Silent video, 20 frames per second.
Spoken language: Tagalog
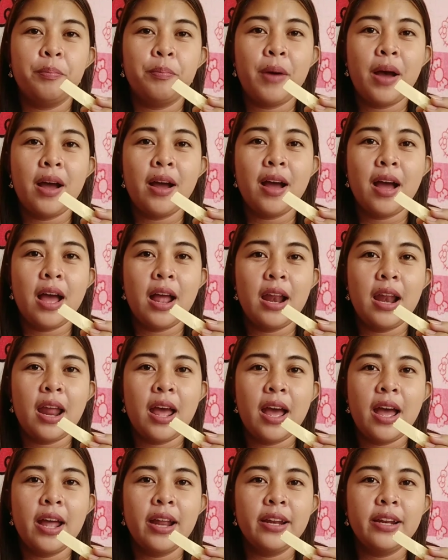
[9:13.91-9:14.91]

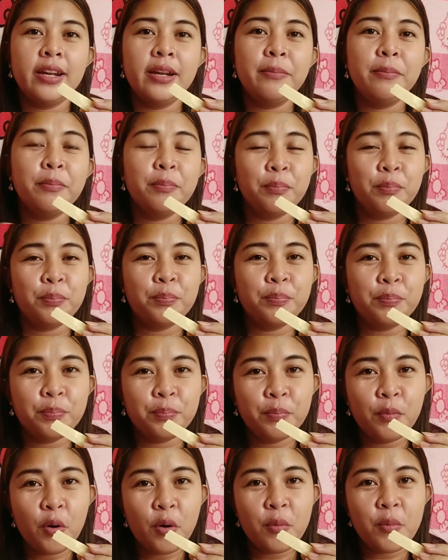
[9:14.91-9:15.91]
pangalan,
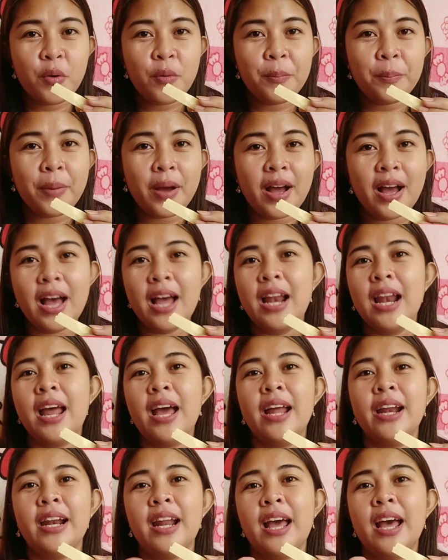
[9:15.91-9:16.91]
buo mong
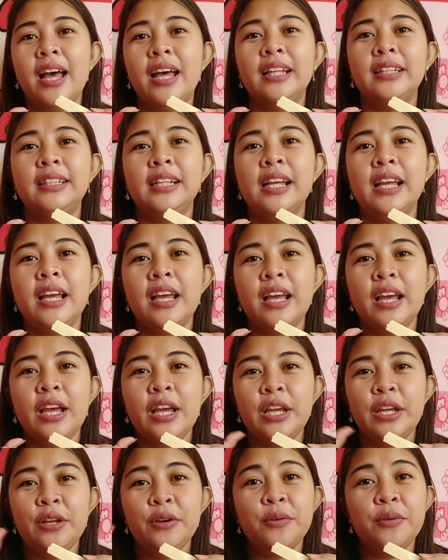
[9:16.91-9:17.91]
pangalan at
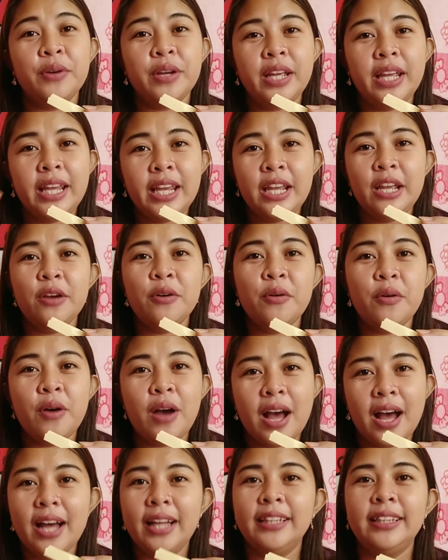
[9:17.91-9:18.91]
yung iyong
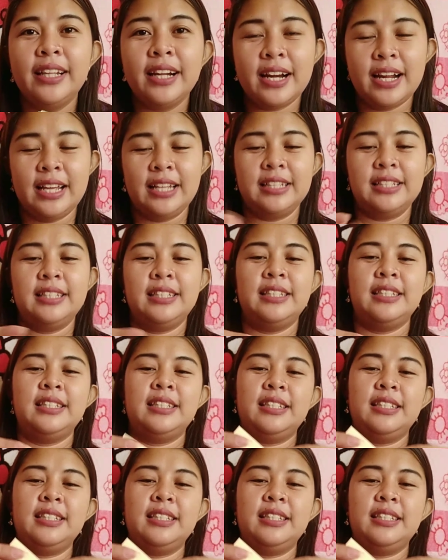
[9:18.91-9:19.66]
address.